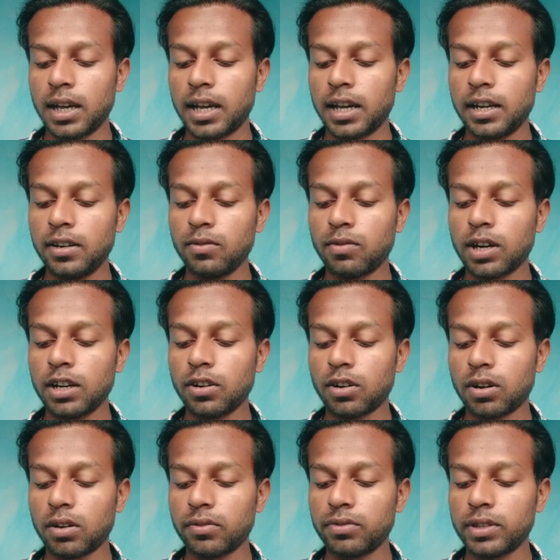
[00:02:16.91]
एंड वन
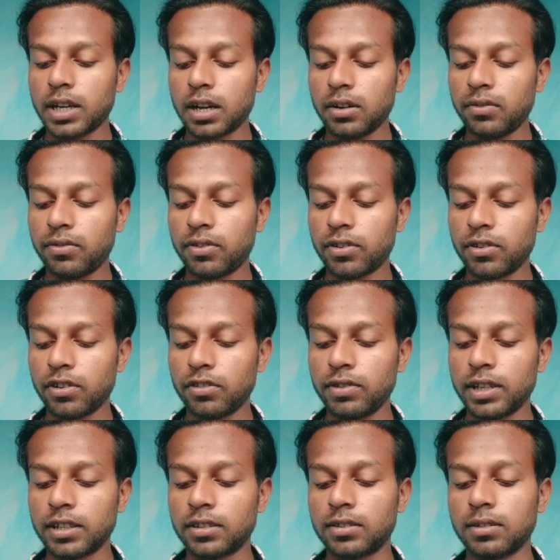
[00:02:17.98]
ऑफ द
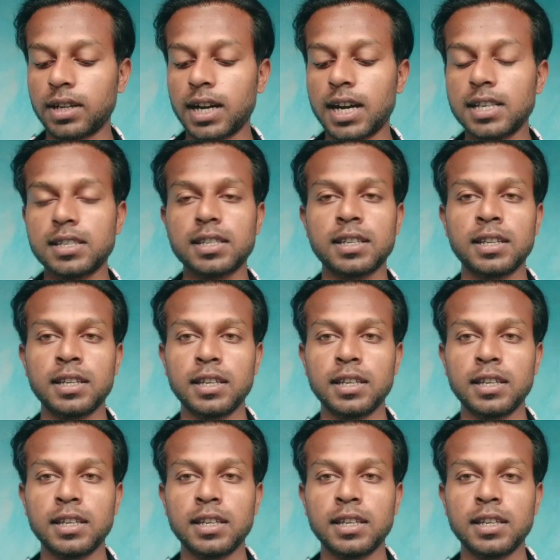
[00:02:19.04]
फॉलोइंग तो गाइज